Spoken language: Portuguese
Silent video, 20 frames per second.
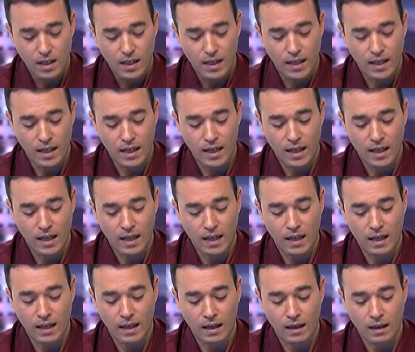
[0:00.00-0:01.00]

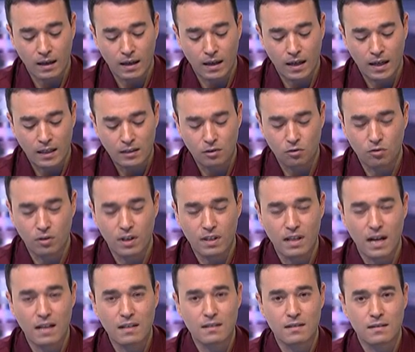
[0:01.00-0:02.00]
É, as
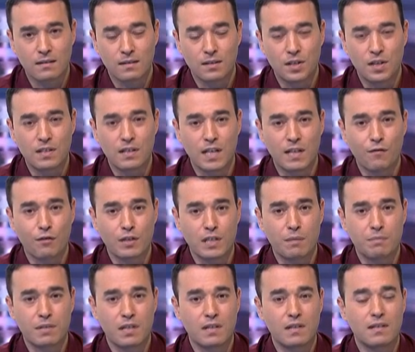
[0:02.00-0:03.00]
autoridades dizem que você
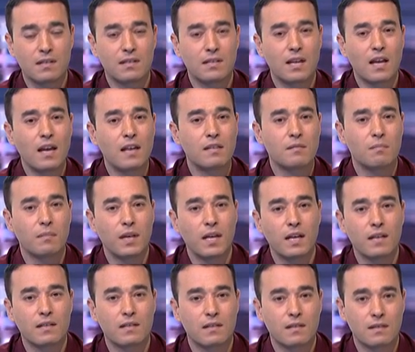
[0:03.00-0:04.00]
precisa de seis
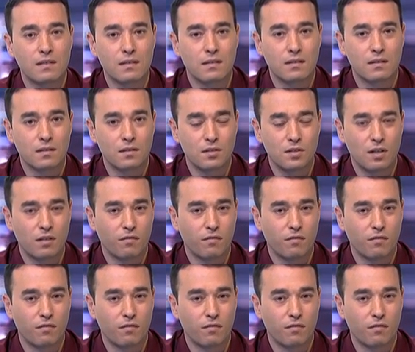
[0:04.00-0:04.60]
meses de